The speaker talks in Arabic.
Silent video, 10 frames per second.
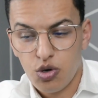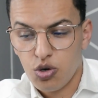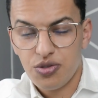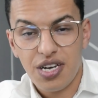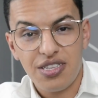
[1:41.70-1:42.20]

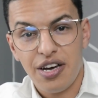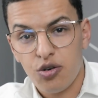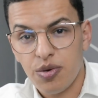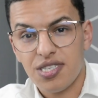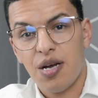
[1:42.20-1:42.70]
كونتاكت
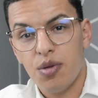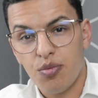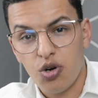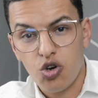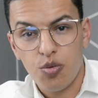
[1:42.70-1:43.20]
اروباسك حميد
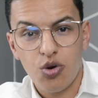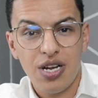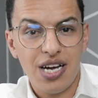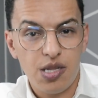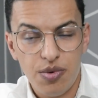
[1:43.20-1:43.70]
بون كوم
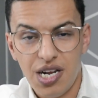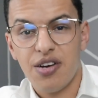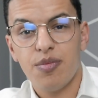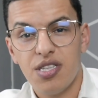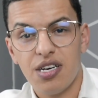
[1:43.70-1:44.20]
ولا ادمين
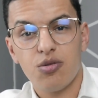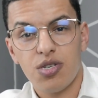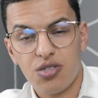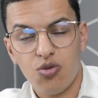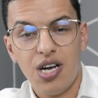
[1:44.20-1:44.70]
حميد
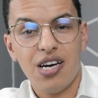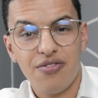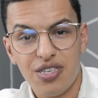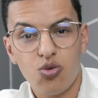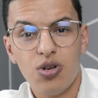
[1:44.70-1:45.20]
اروباسك ولا
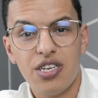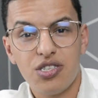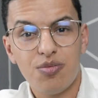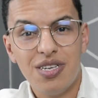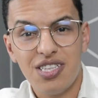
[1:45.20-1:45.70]
حافظ ولا
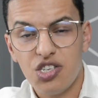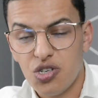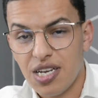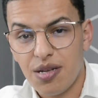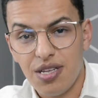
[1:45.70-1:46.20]
السميه ديال
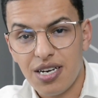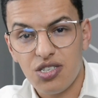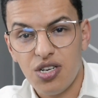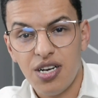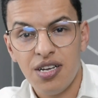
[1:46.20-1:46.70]
الشركه ديالك
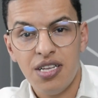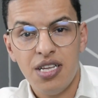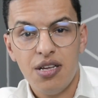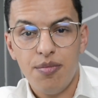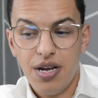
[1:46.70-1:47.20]
نتايا
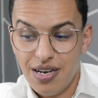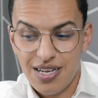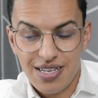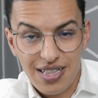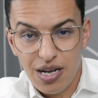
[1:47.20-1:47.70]

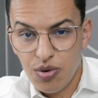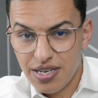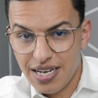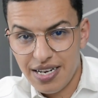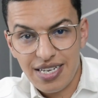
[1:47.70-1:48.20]
بحال تلقاو
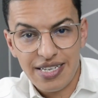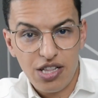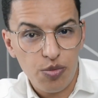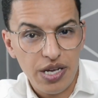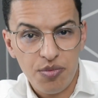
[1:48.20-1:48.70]

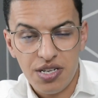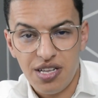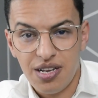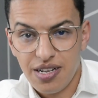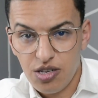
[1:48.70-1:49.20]
كنحط لكم الايميل
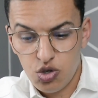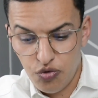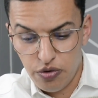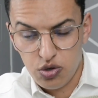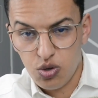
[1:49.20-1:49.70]
ديالي
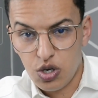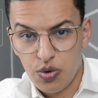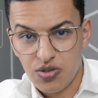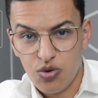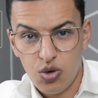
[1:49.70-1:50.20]
شوفوه في صندوق
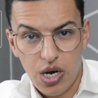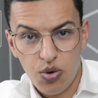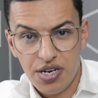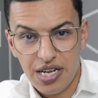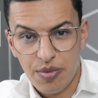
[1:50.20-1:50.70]
الوصف ولا
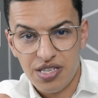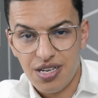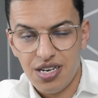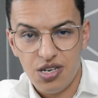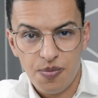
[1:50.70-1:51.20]
هو انا الايميل
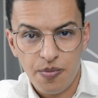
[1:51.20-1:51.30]
ديالي